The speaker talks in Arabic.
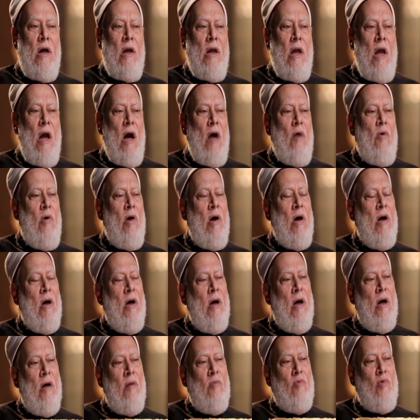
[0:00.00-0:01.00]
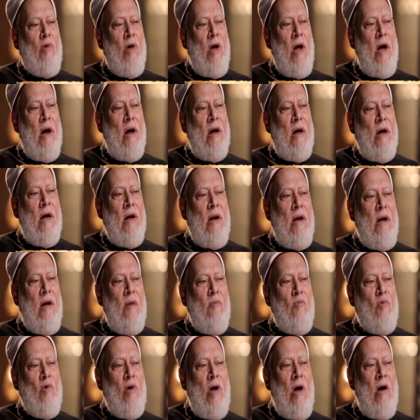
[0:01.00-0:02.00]
يا وهاب يا
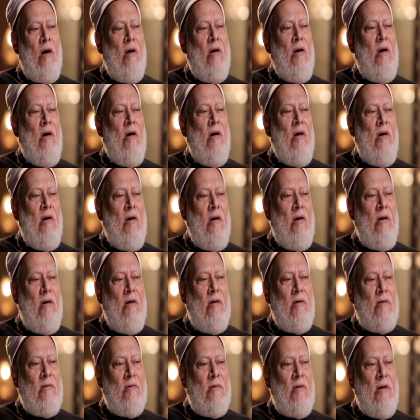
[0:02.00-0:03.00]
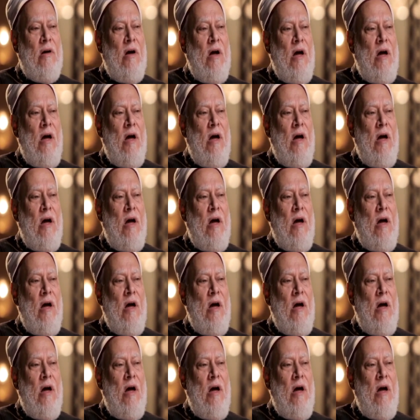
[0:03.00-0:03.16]
كريم يا قهار